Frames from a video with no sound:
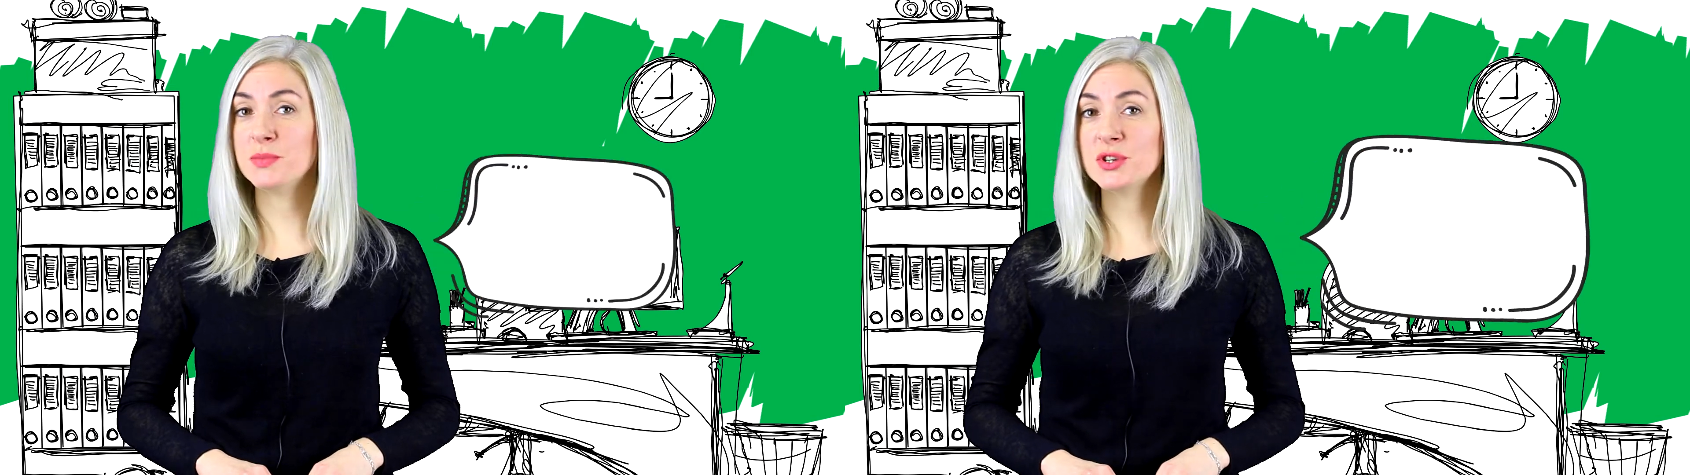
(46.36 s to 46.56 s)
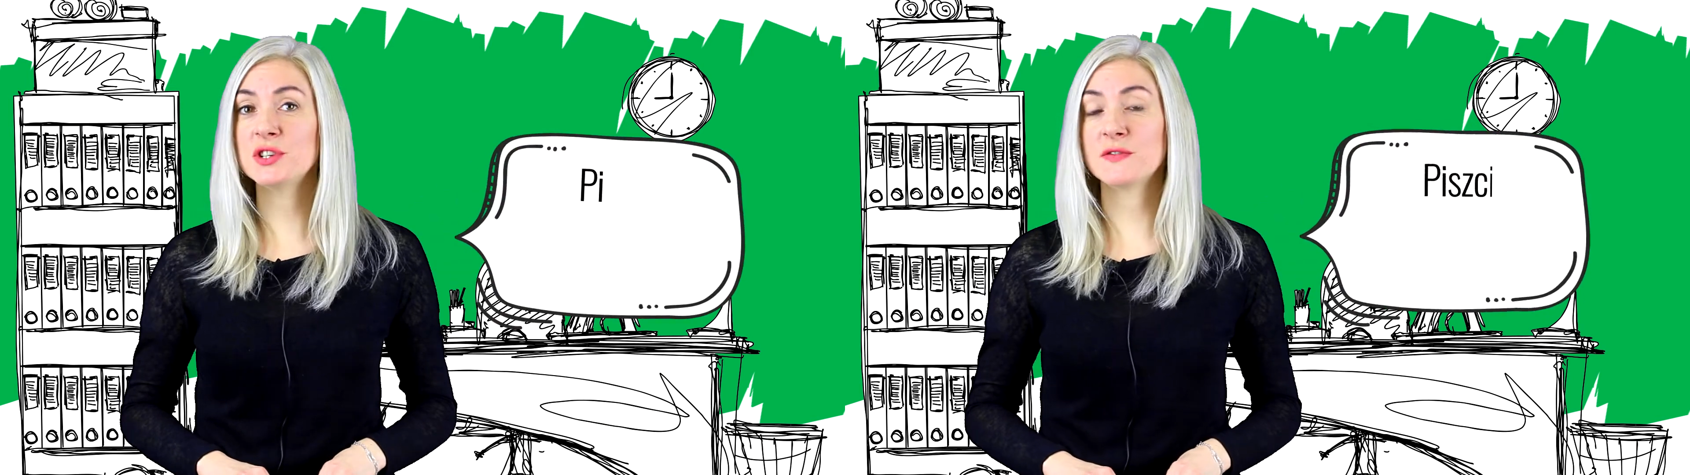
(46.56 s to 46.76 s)

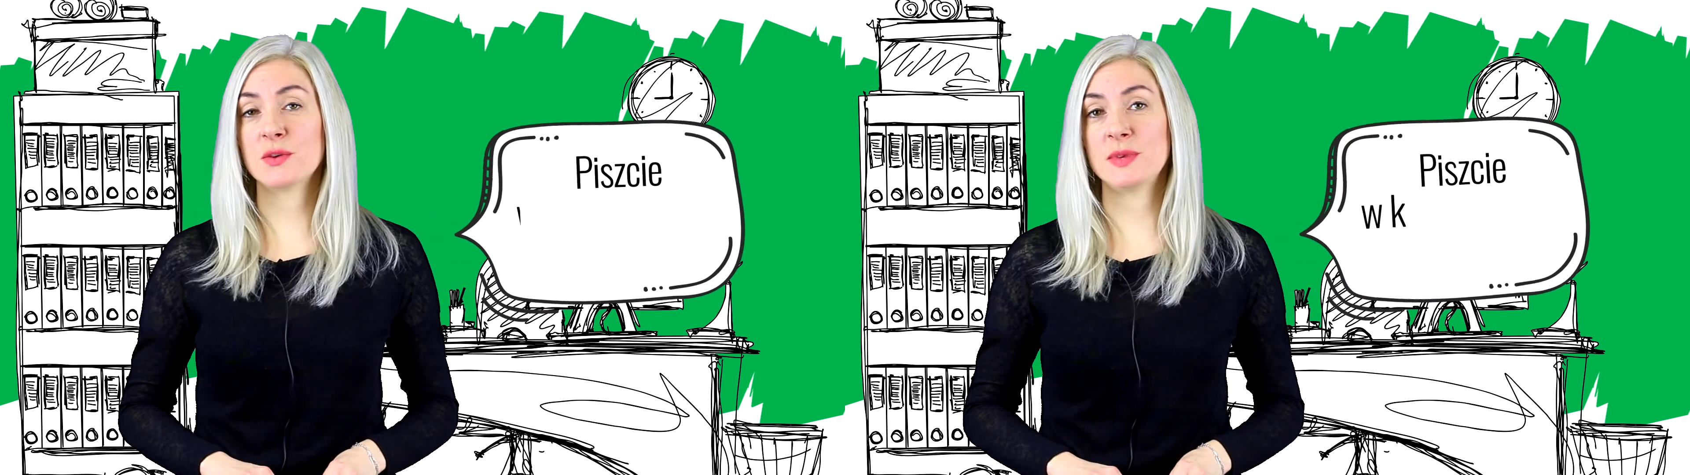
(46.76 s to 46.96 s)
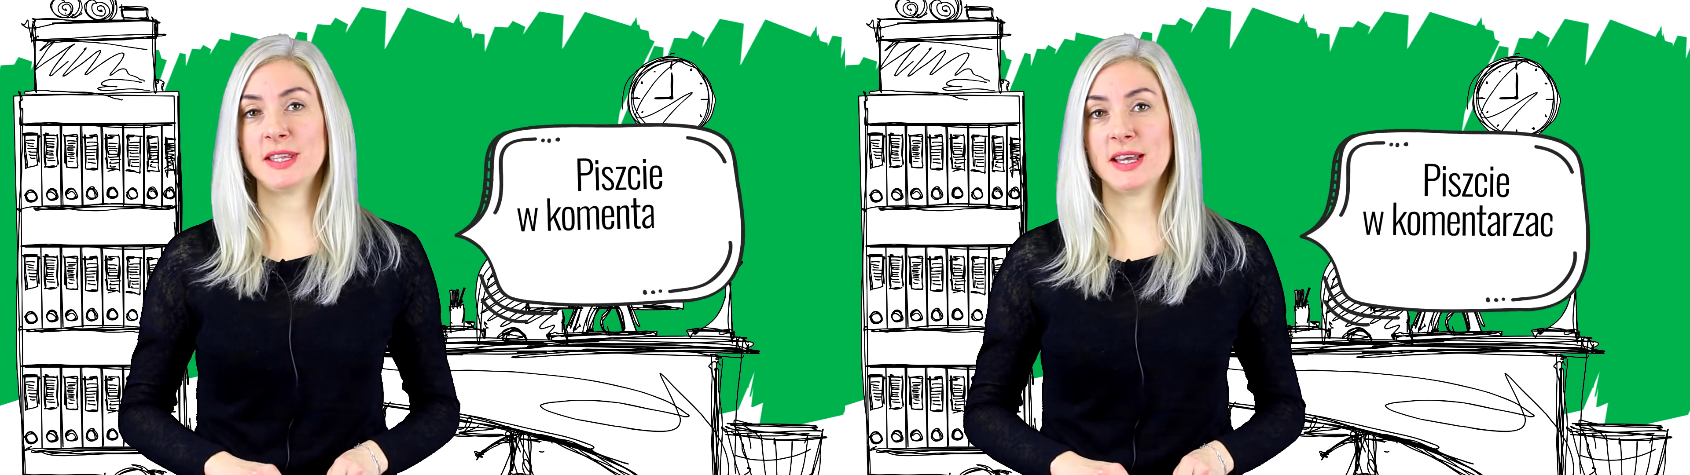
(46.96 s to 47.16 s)
piszcie w
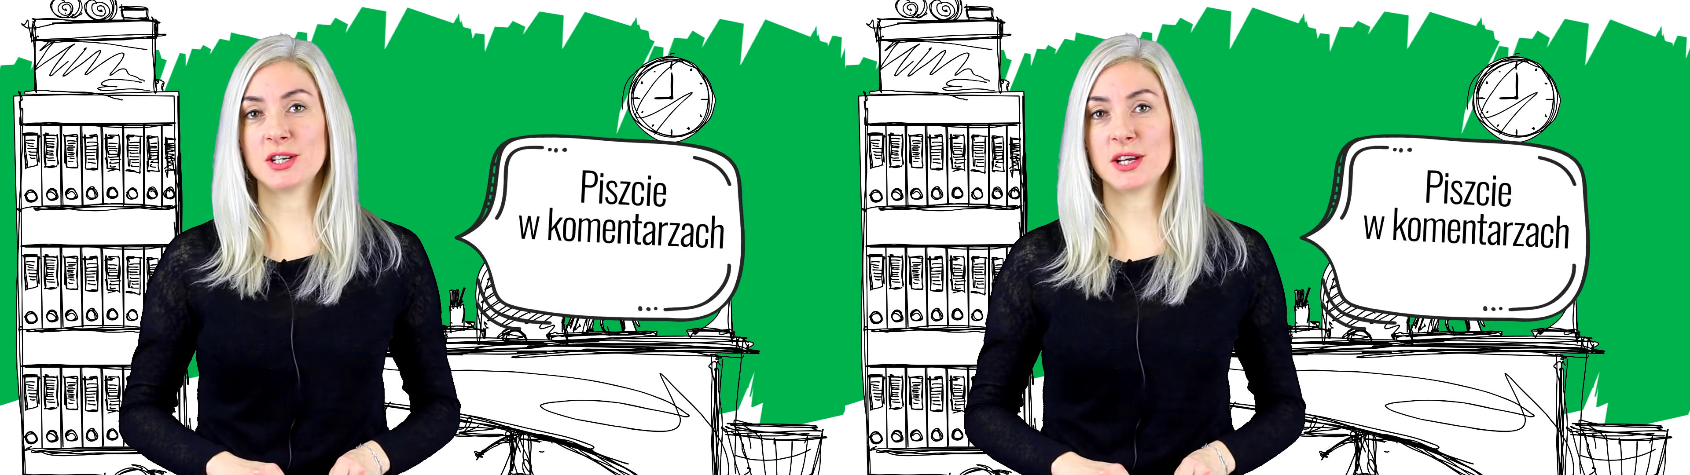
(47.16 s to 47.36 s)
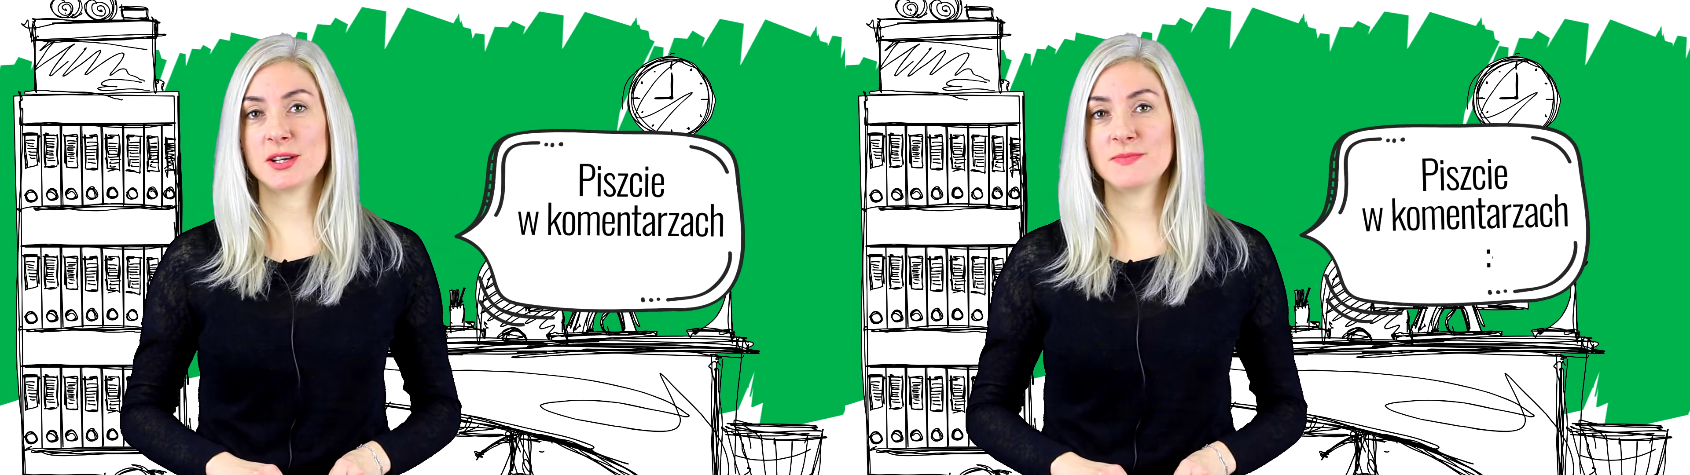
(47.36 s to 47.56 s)

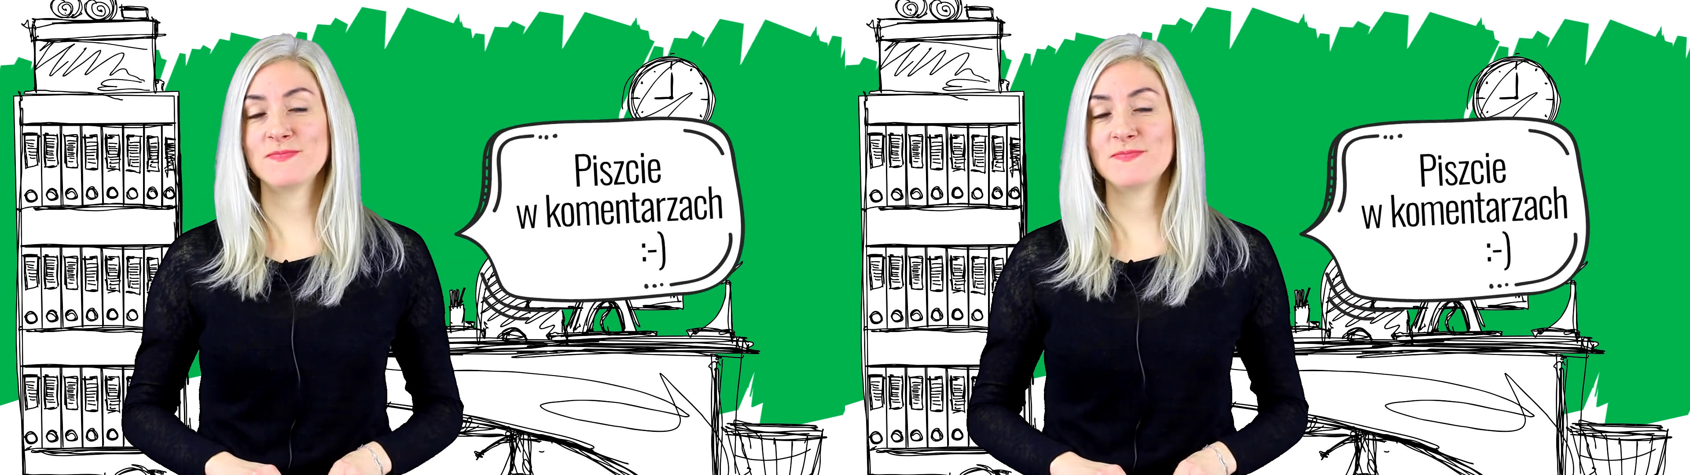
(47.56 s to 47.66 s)
komentarzach.